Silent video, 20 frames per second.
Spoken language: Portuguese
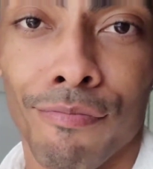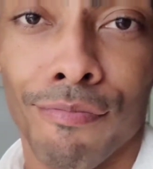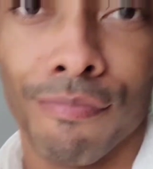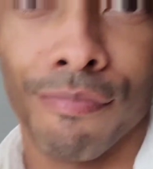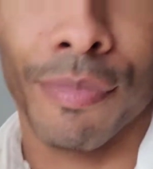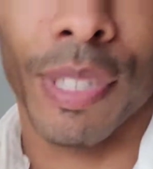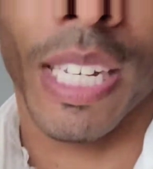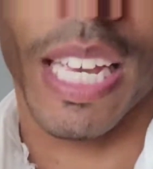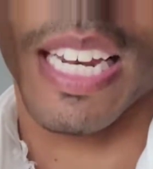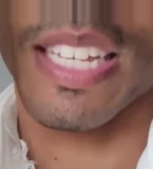
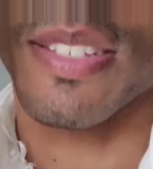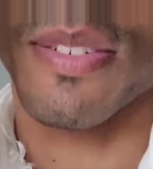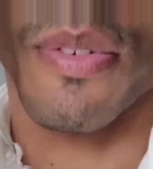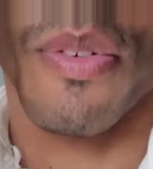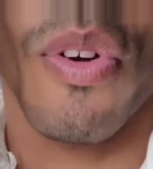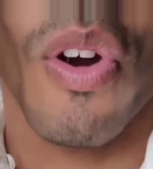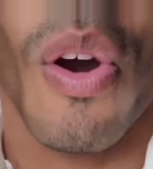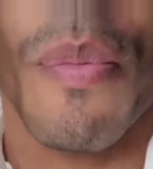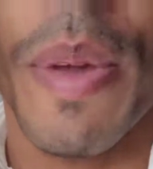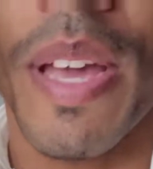Porque eles não
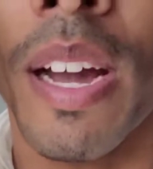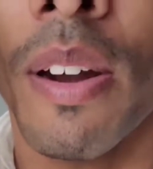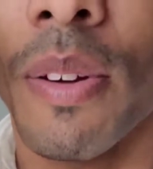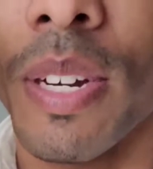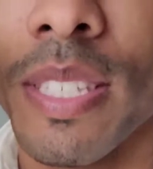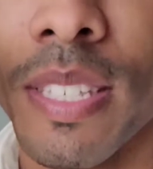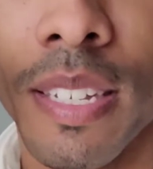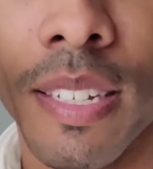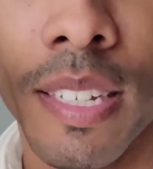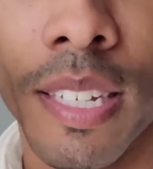comem
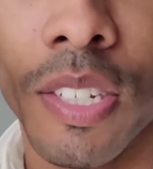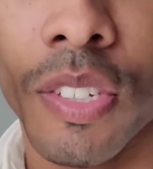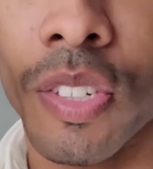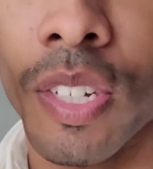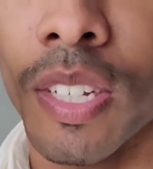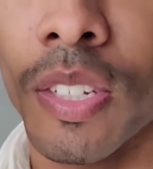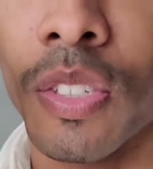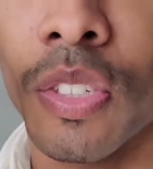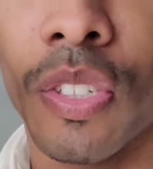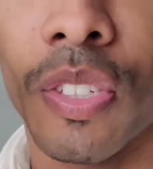arroz aqui,
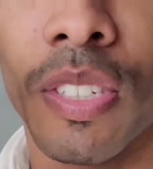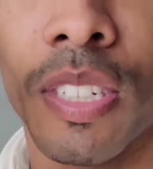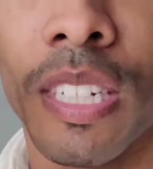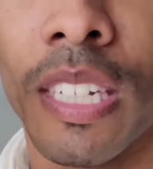gente.